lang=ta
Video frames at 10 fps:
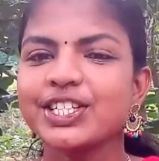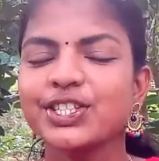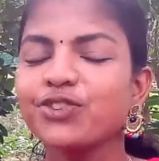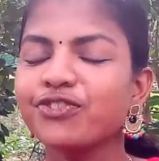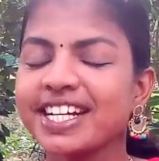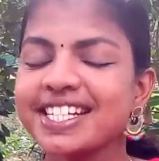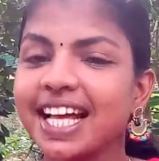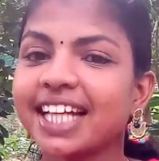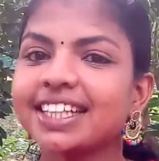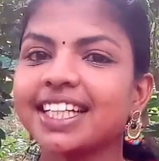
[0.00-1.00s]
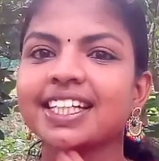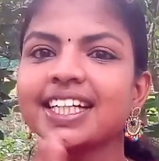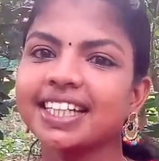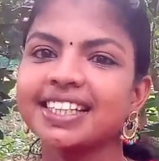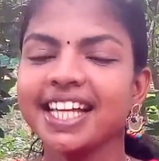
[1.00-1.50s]
ஸோ ஃப்ரெண்ட்ஸ் அந்த
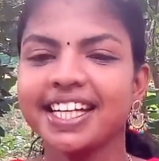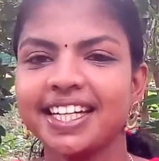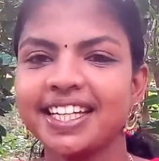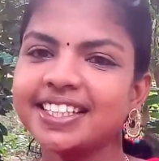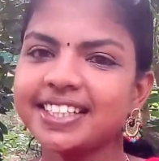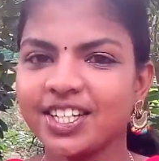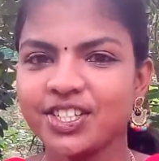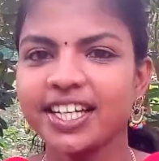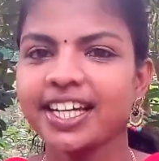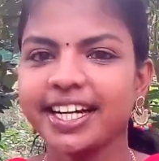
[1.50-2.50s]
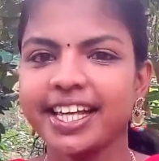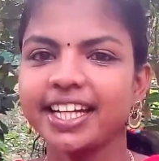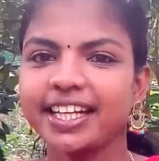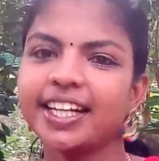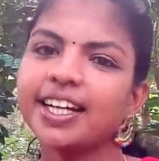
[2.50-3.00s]
கதை என்னென்னு தெரிஞ்சுக்க ரெடியாக
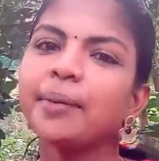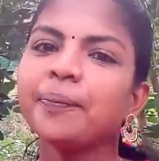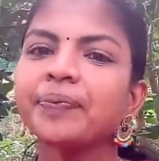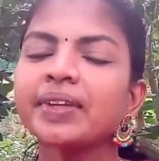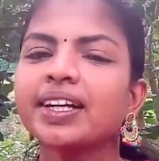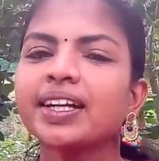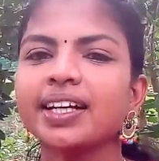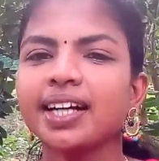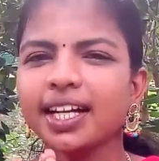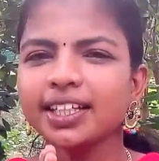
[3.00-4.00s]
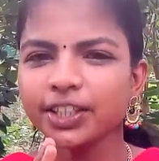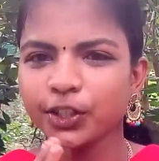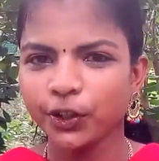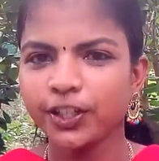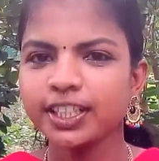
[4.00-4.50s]
இருக்கீங்களா அந்த
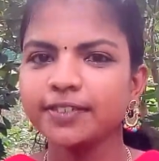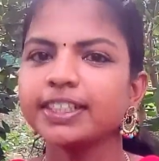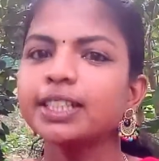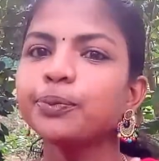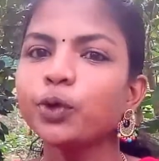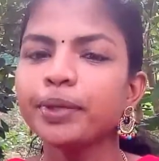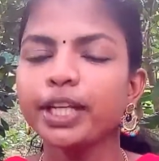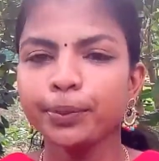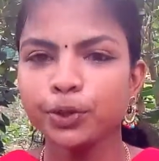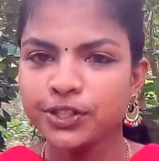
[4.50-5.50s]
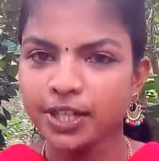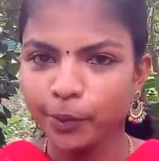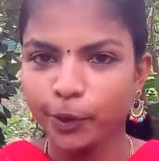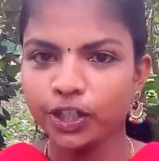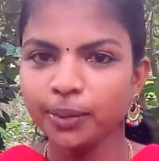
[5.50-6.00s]
குழந்தை வந்து பூமிக்கு புதுசாக
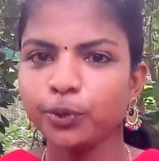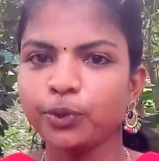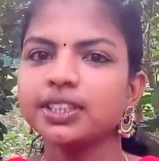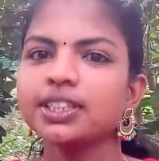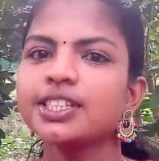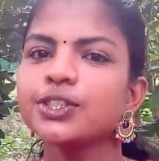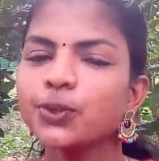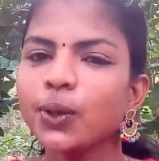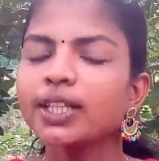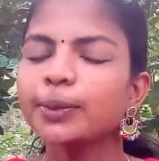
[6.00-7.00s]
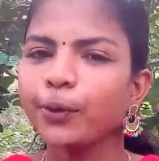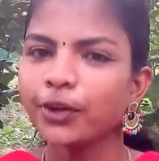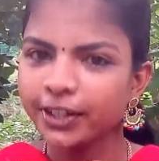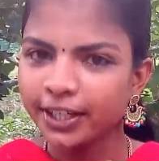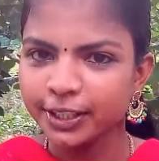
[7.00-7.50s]
பிறக்க போகுது ஸோ அது
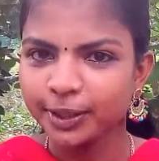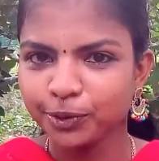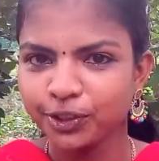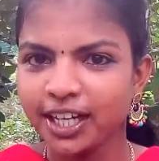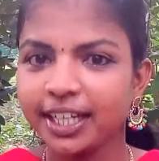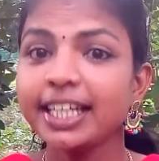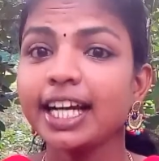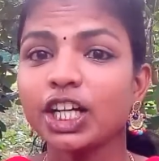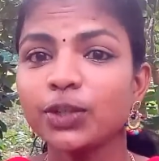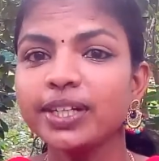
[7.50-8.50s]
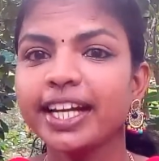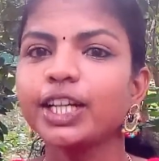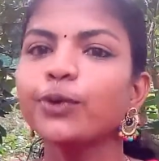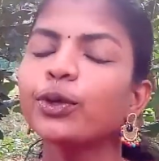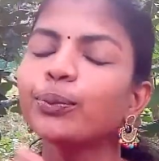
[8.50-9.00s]
பிறக்கிறதுக்கு முன்னாடி கடவுள்கிட்ட
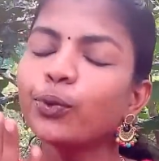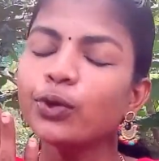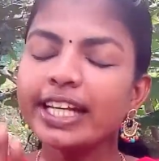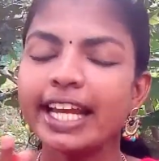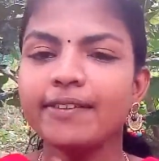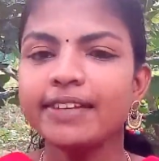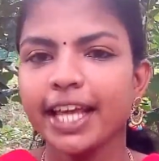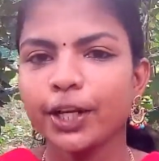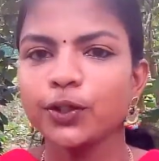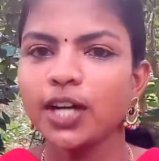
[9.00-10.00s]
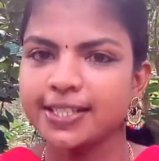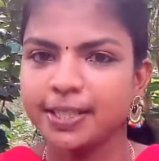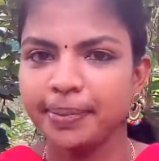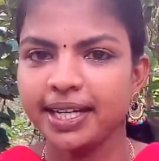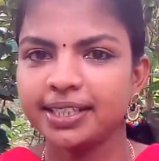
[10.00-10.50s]
ஒரு மூணு கேள்வி கேட்கணும்னு
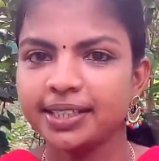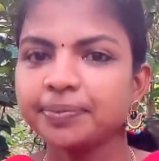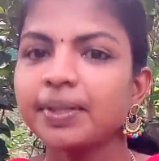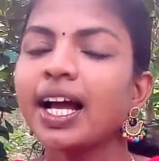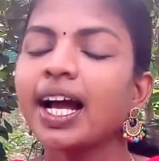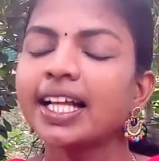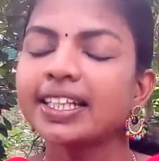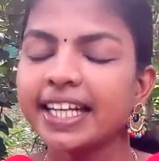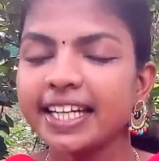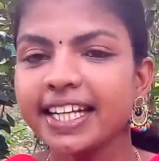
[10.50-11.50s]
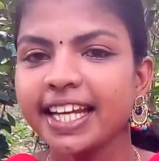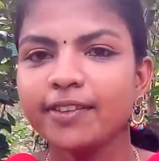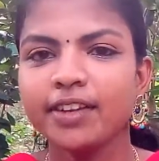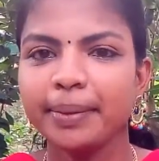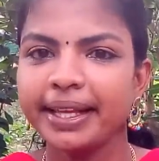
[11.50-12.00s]
ஆசைப்படுது அது என்ன
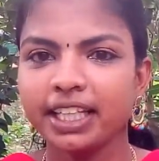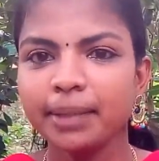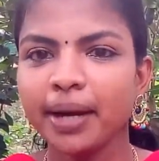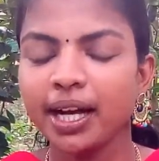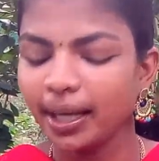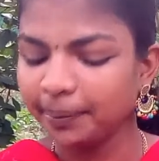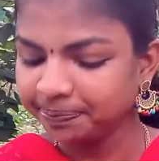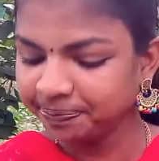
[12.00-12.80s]
கேள்வி அப்படிங்கிறத பார்க்கலாம்